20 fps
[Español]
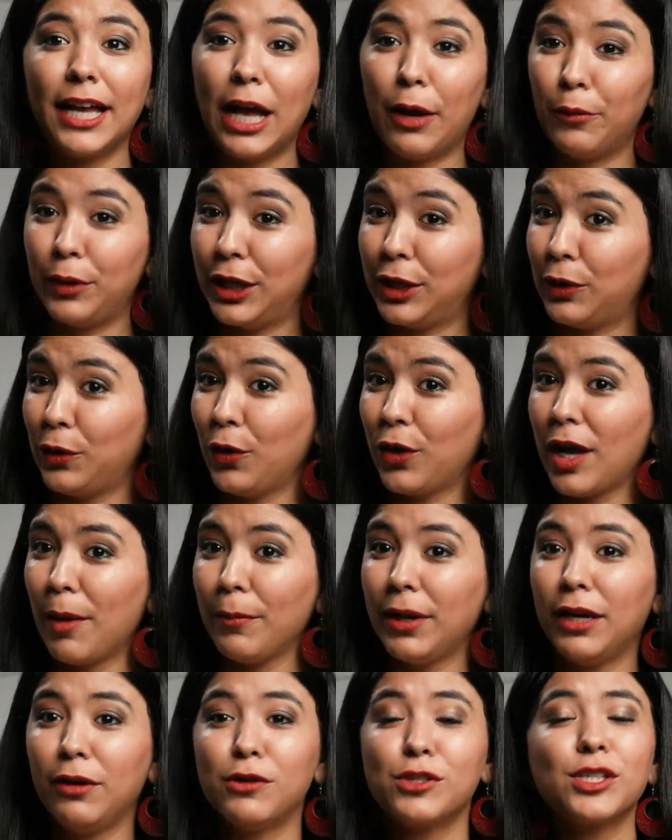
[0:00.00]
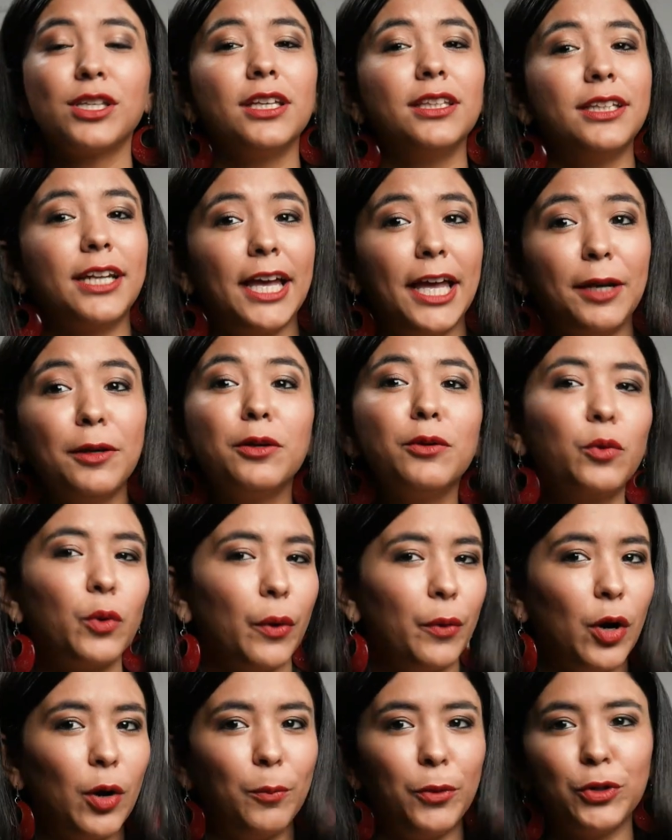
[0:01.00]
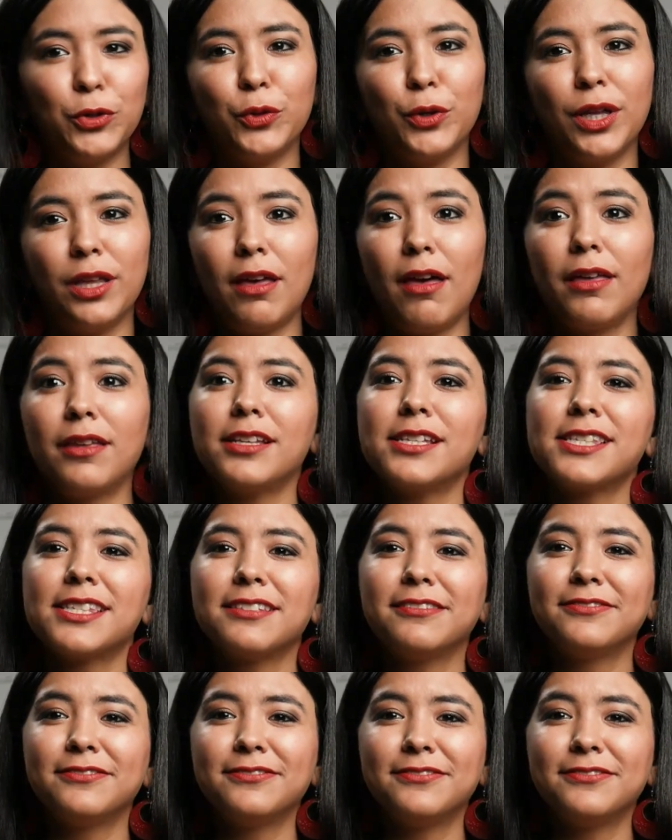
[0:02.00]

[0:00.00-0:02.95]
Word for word: abrir los caminos y traer nuevas oportunidades.